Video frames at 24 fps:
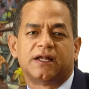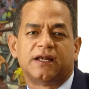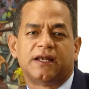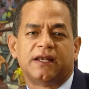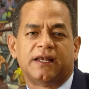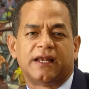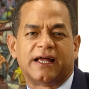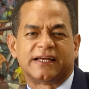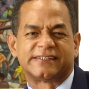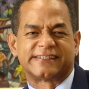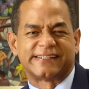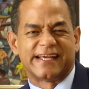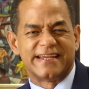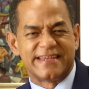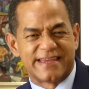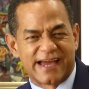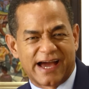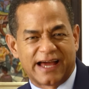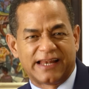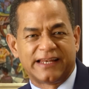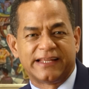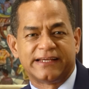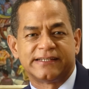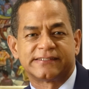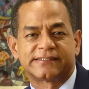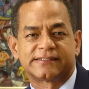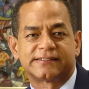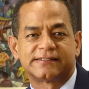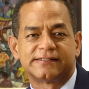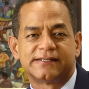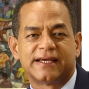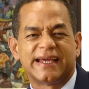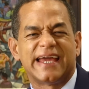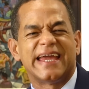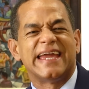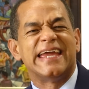las
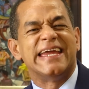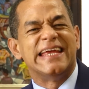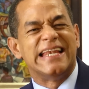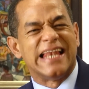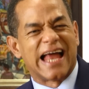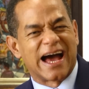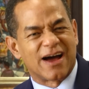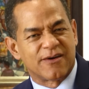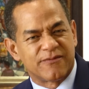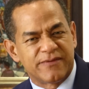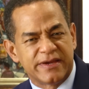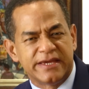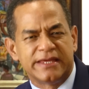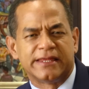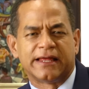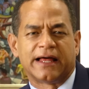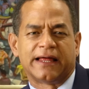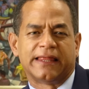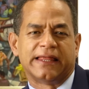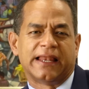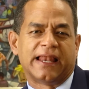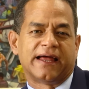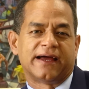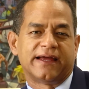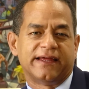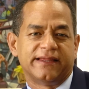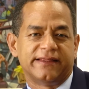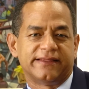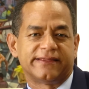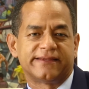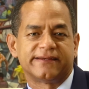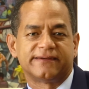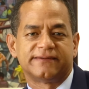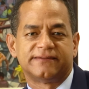señales y la vida de la gente.